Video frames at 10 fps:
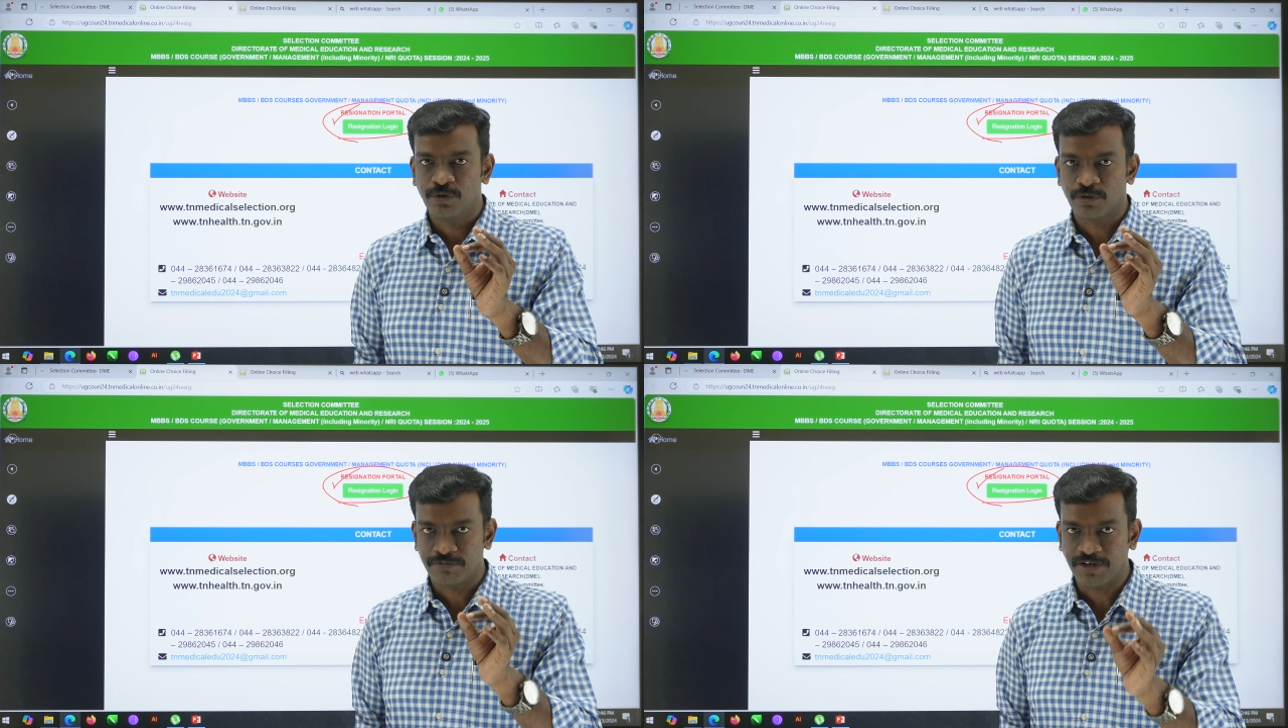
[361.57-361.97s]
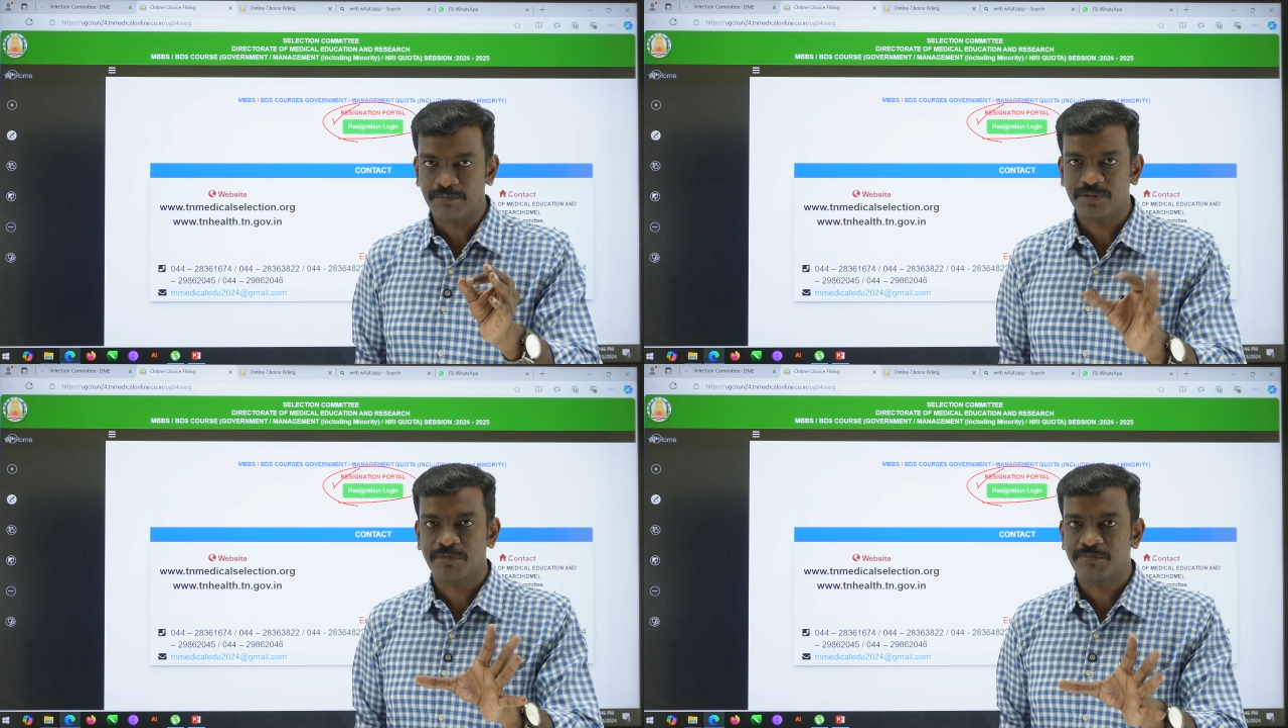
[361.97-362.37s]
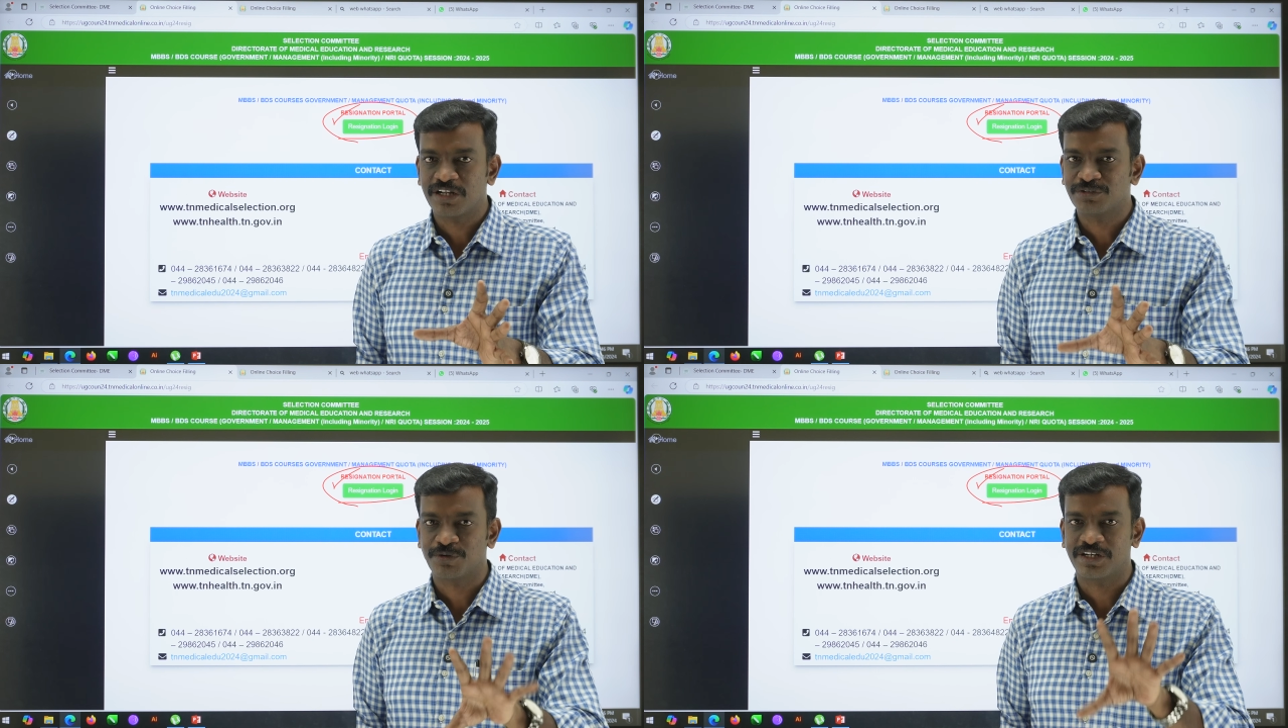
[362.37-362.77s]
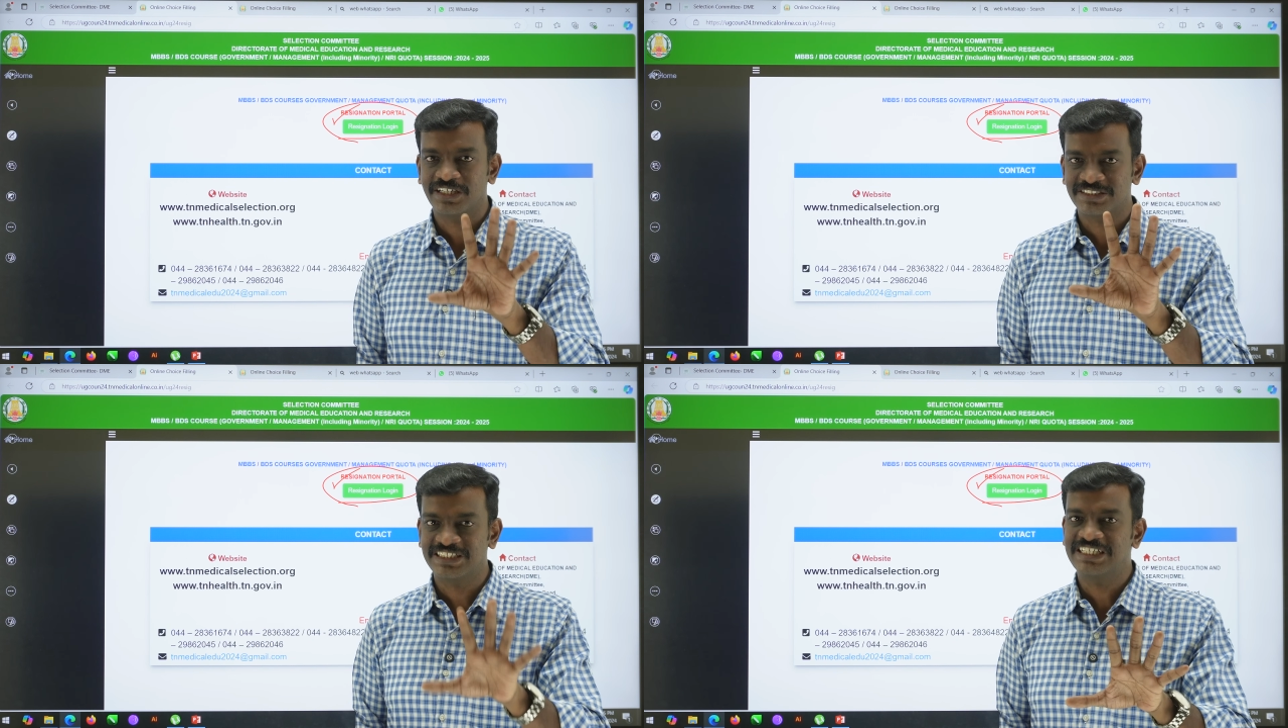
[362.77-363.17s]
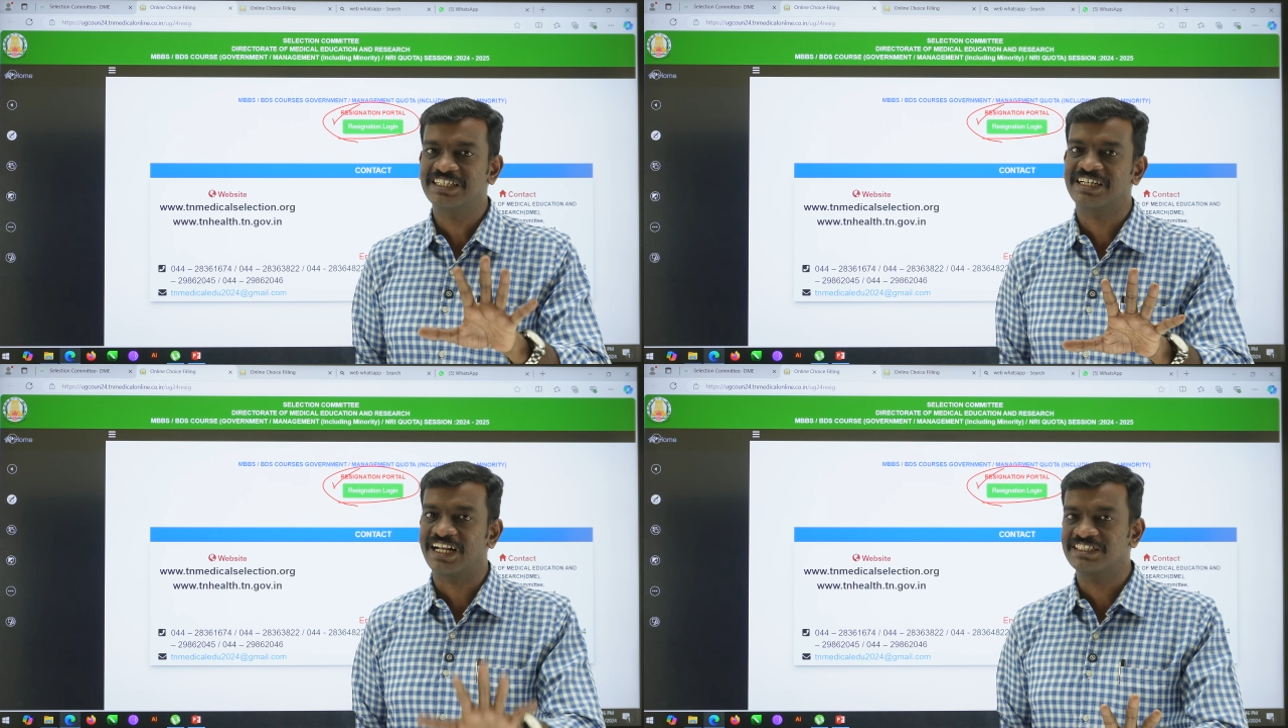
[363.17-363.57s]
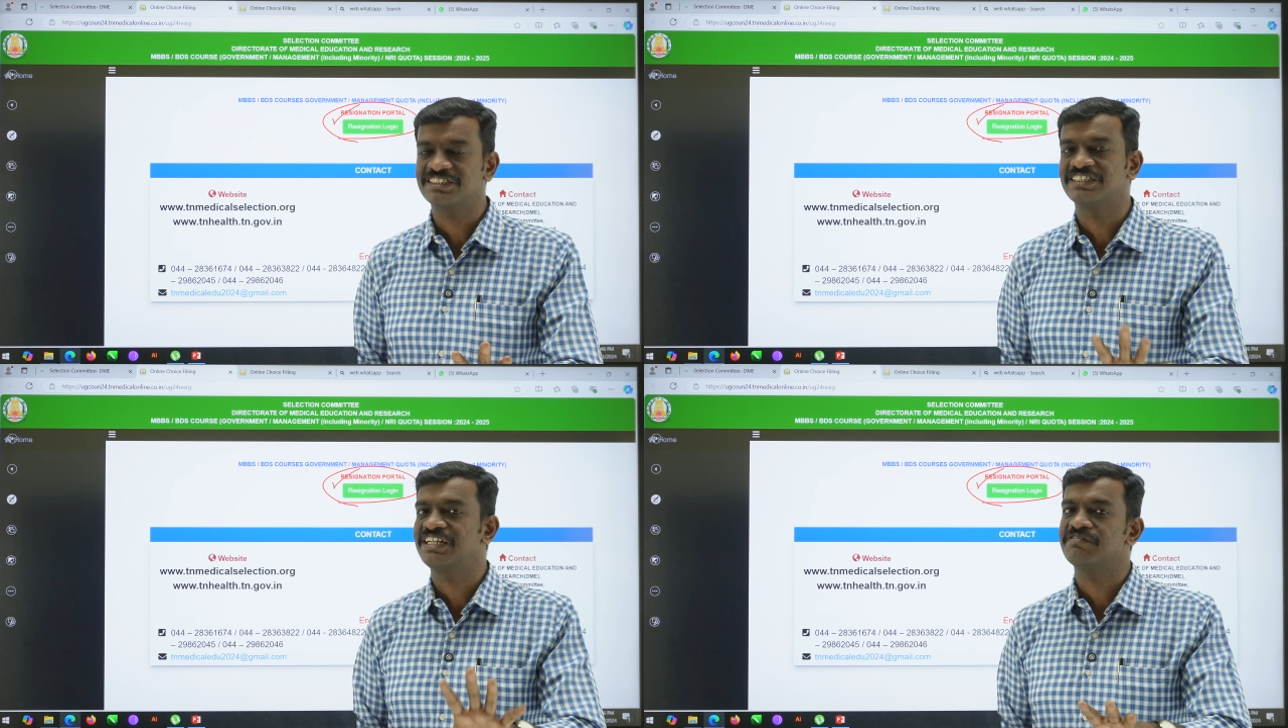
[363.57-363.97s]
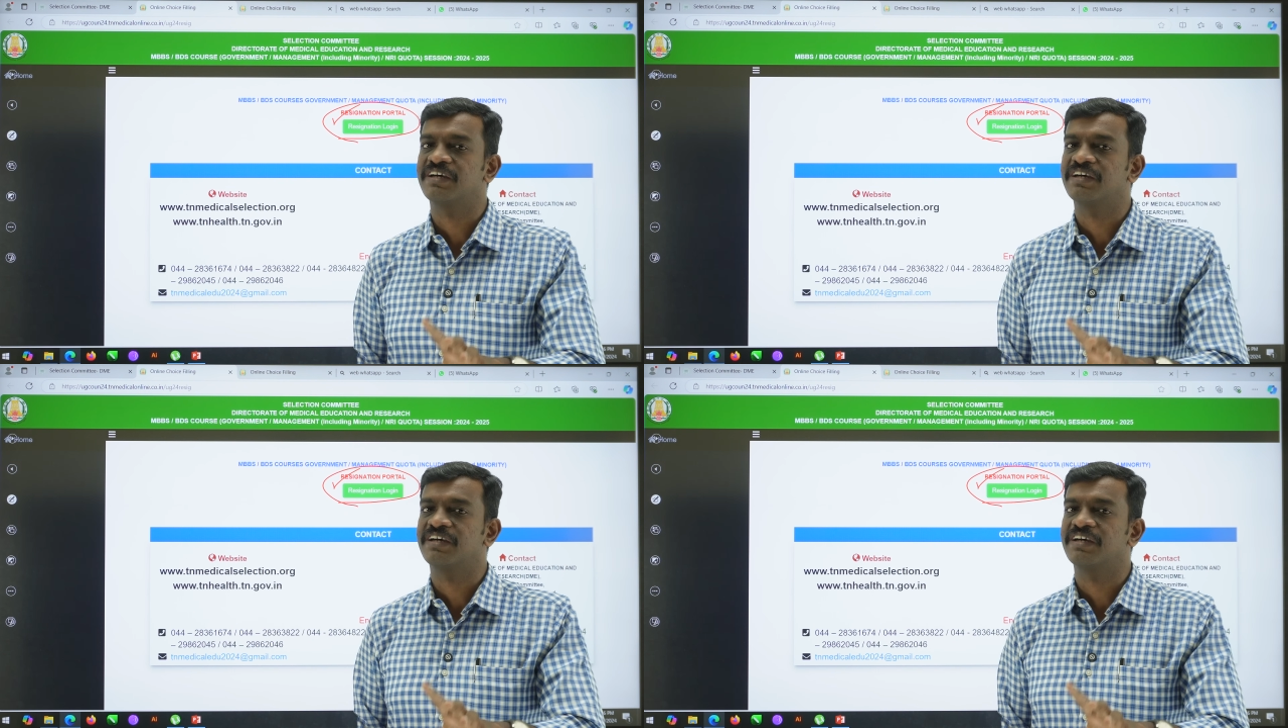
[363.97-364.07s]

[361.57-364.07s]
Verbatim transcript: உங்கள் ஃபேமிலி மெம்பராக சொல்கிறேன் சீட்டு கிடச்ச சீட்டை